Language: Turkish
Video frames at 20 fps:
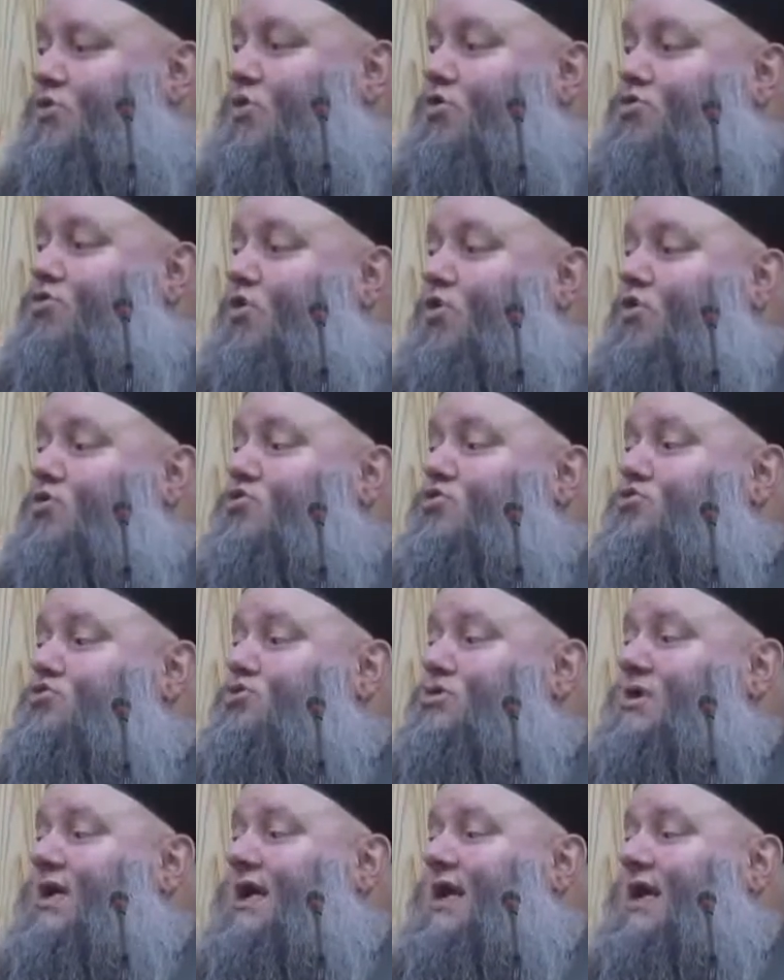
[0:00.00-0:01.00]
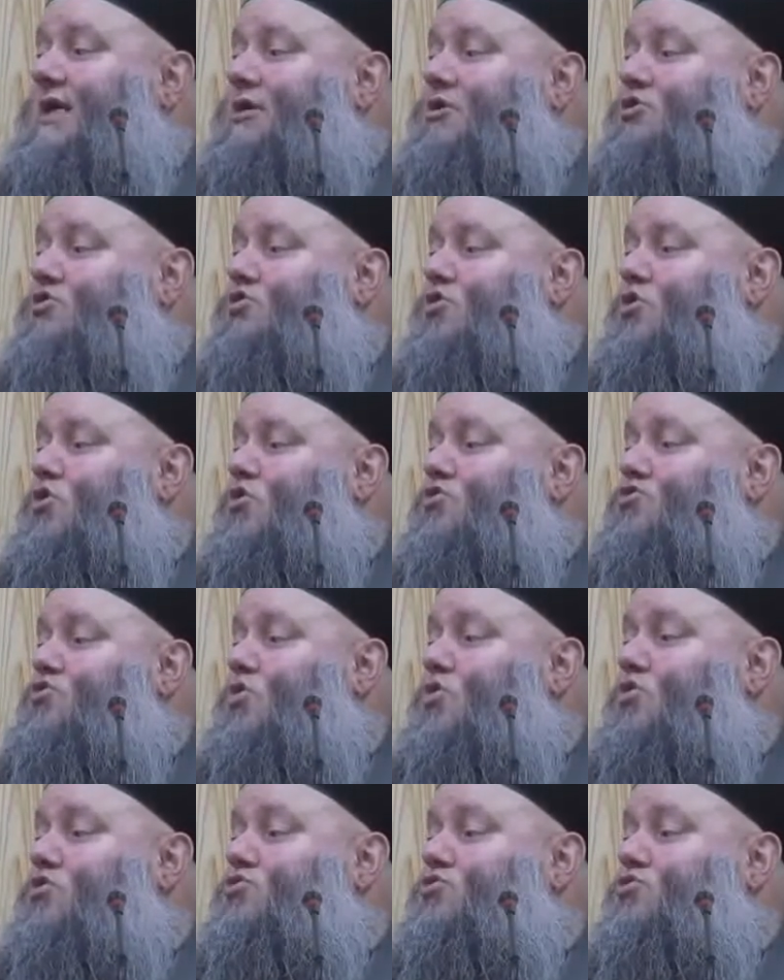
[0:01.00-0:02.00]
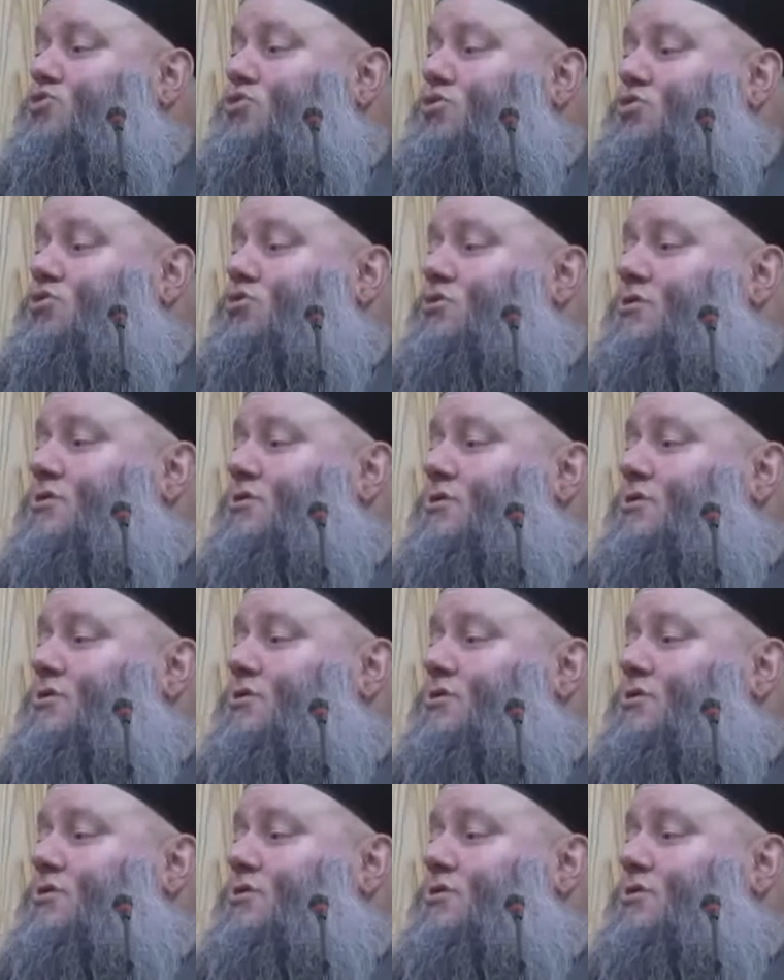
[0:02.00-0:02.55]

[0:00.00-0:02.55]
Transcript: o tortulu yere gidiyor, o tortu